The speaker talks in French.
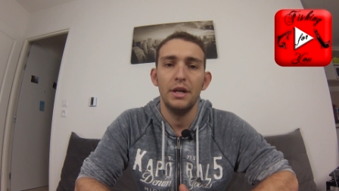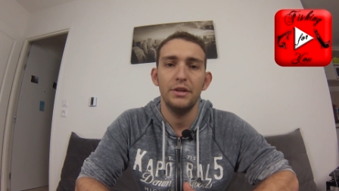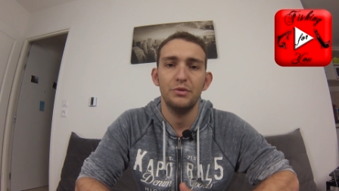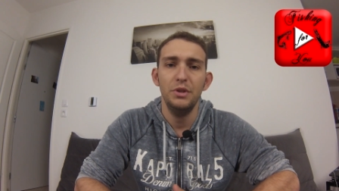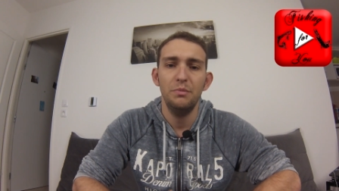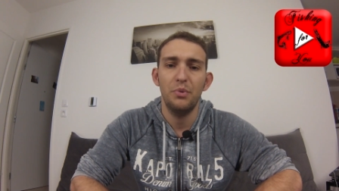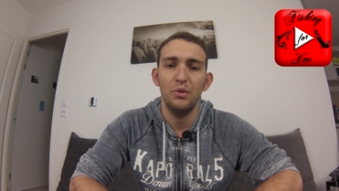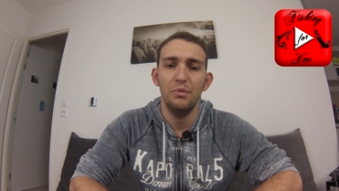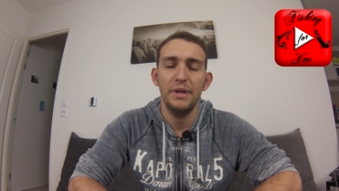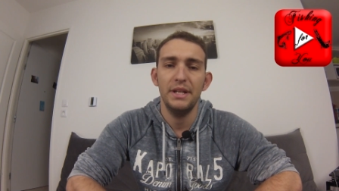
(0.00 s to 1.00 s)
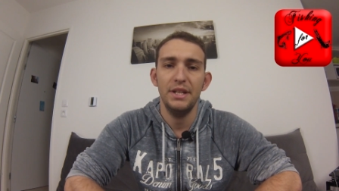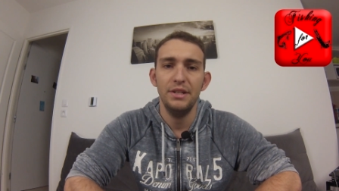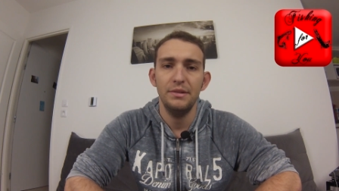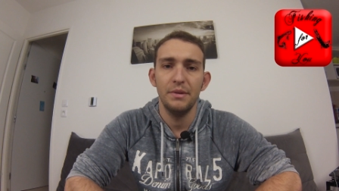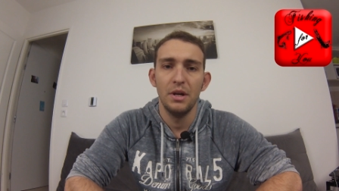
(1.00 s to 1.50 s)
Et ensuite, pour le bas de
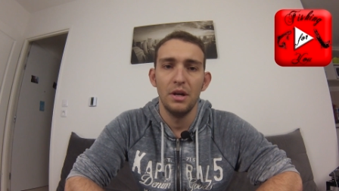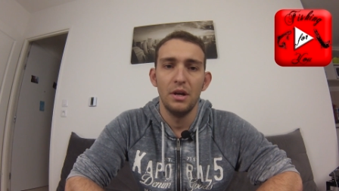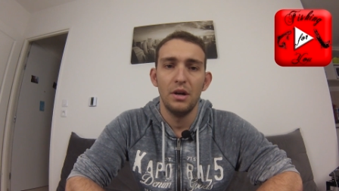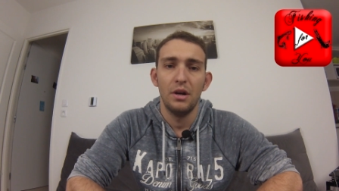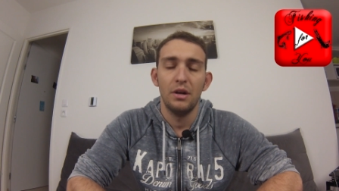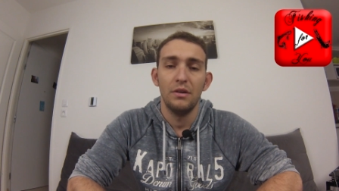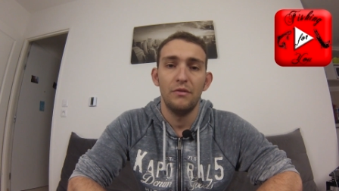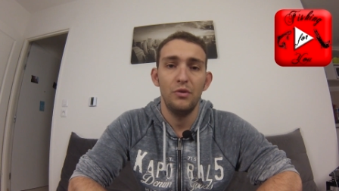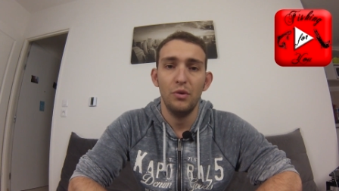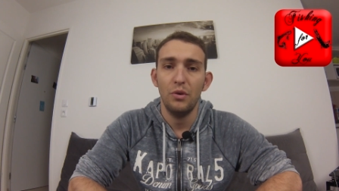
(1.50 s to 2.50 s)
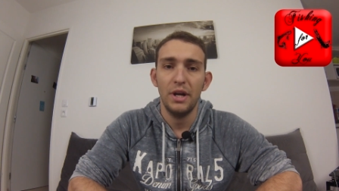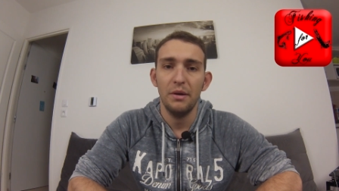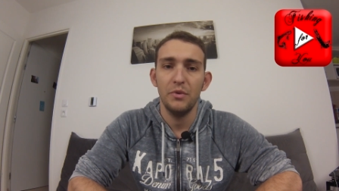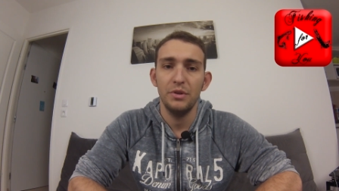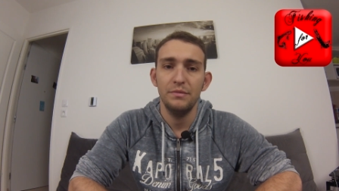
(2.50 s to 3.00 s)
ligne,
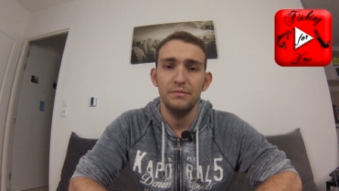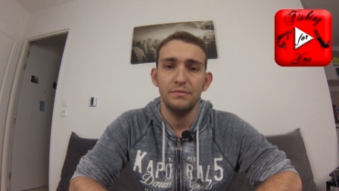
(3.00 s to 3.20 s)
fluorocarbone,